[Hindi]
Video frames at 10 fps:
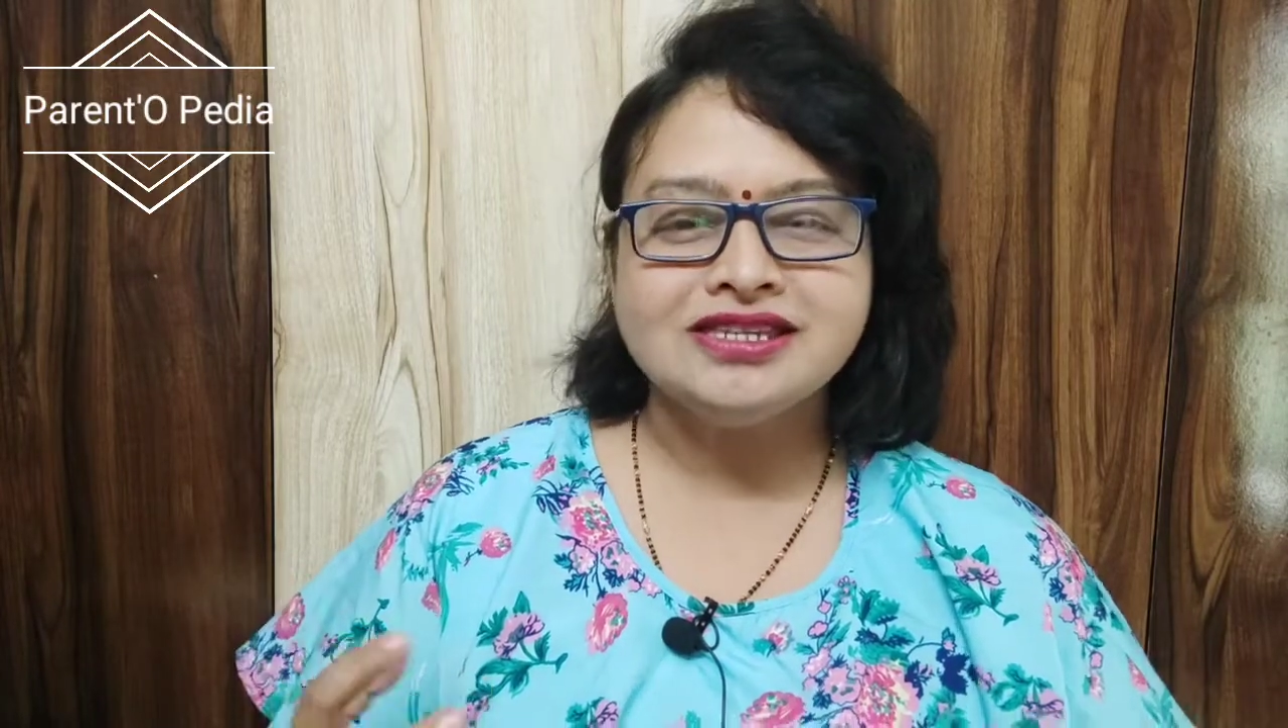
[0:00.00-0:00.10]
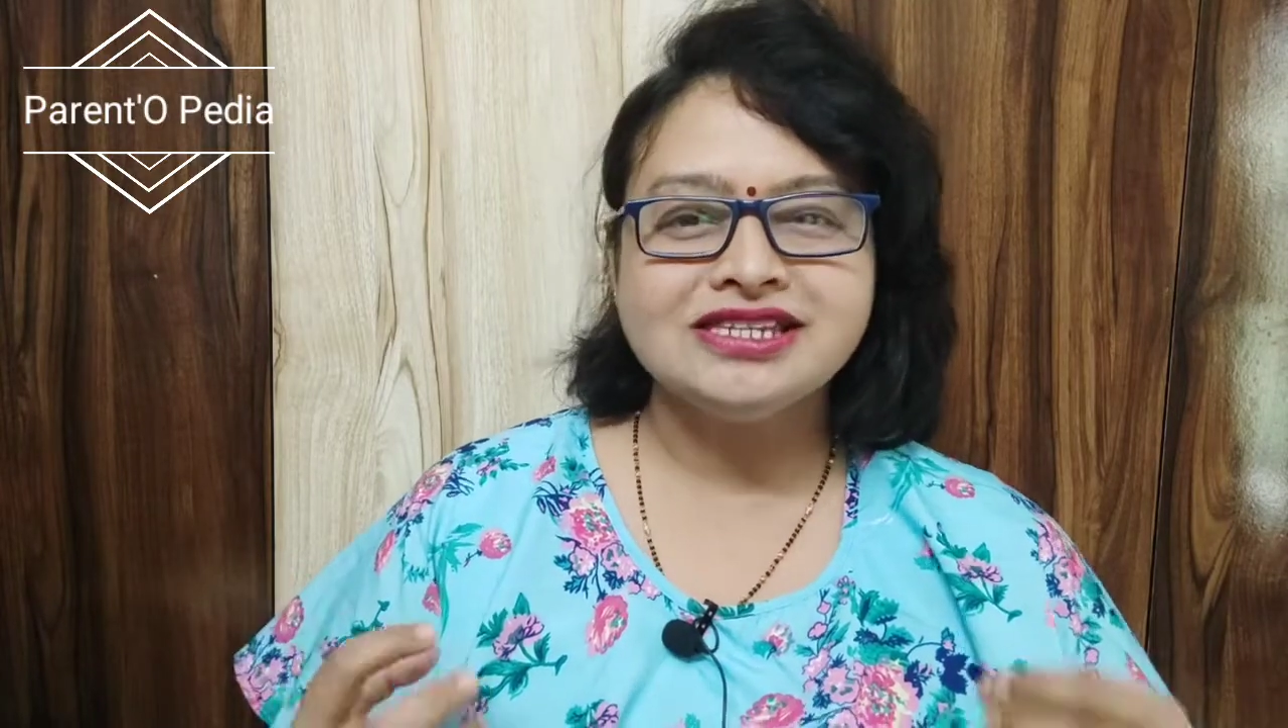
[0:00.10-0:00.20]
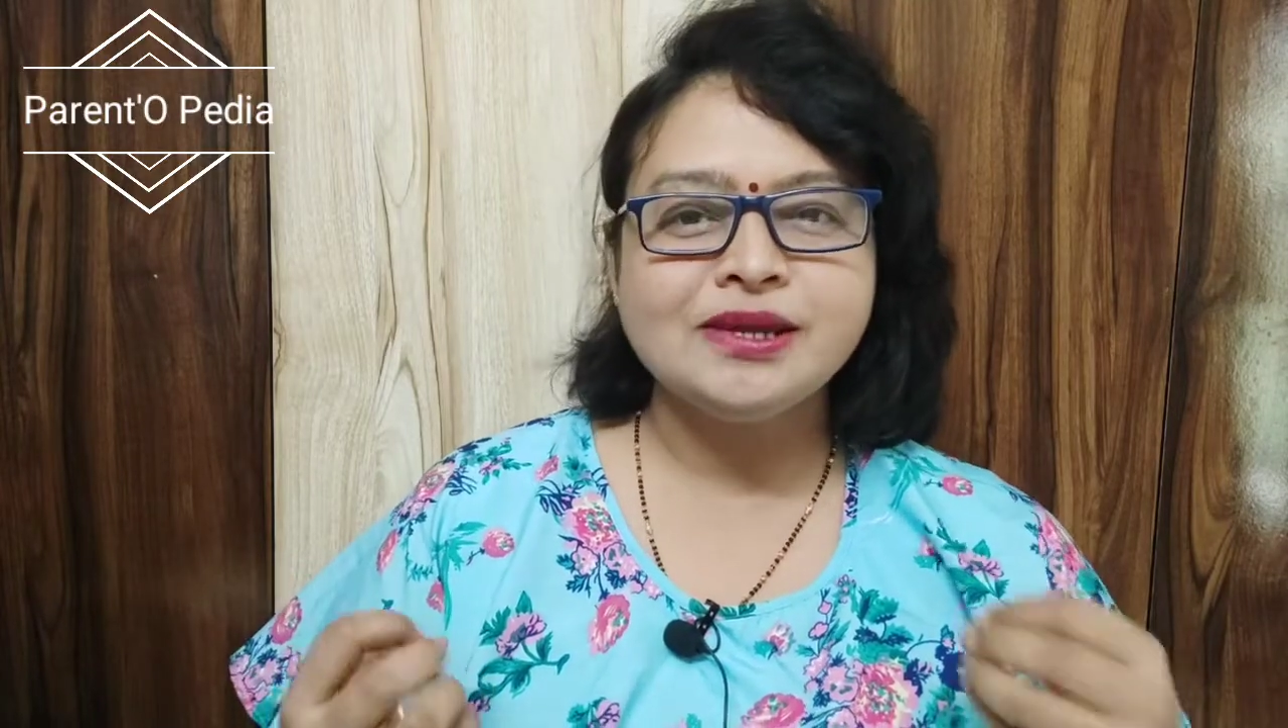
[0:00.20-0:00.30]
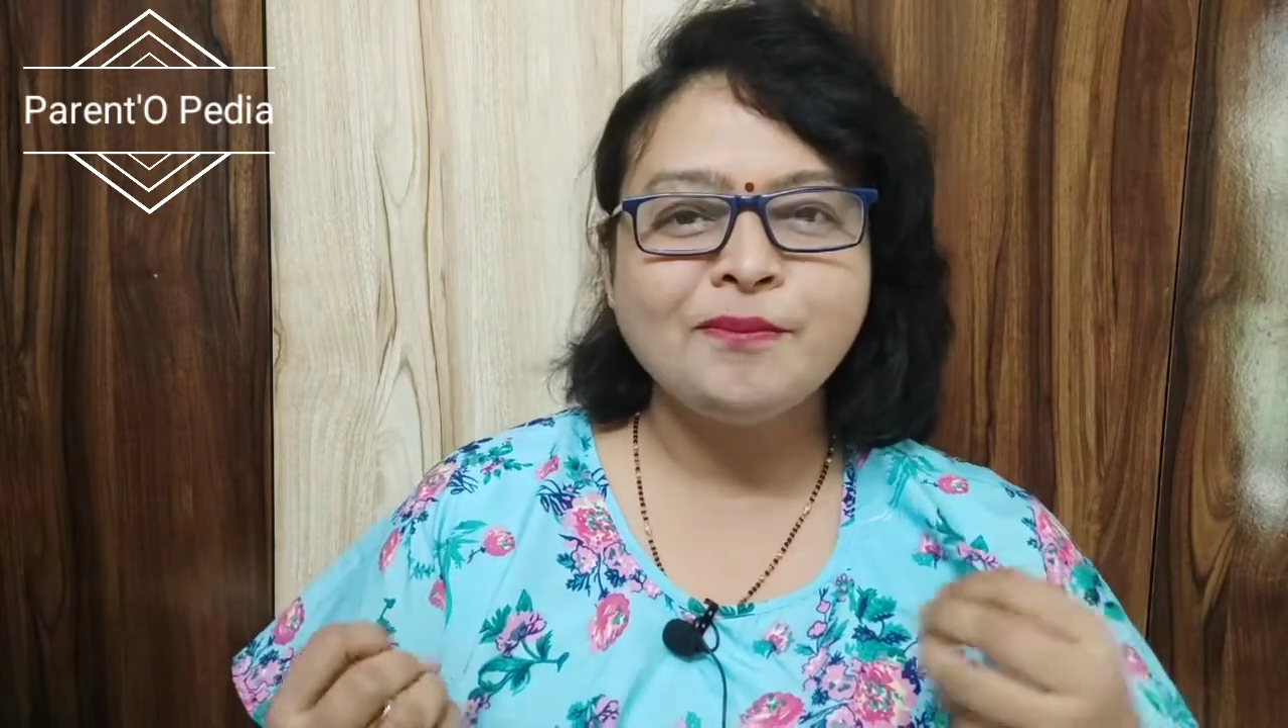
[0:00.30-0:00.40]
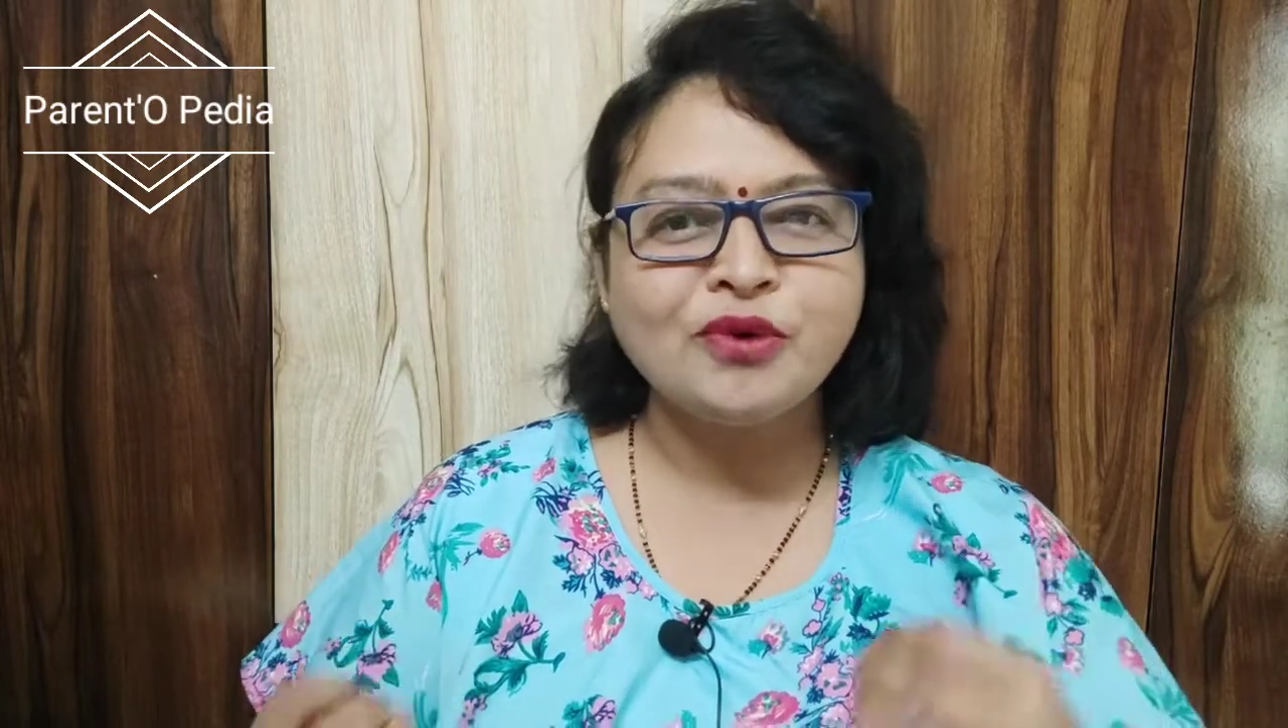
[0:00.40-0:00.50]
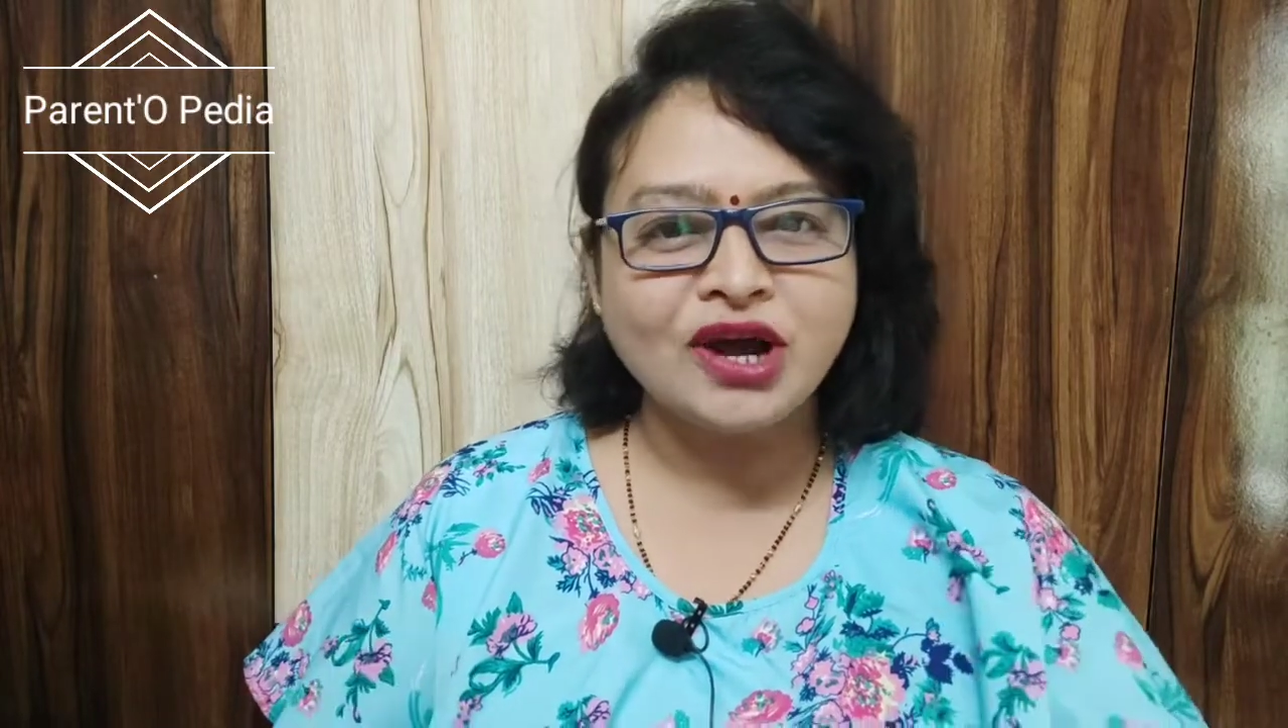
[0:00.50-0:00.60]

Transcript: जैसे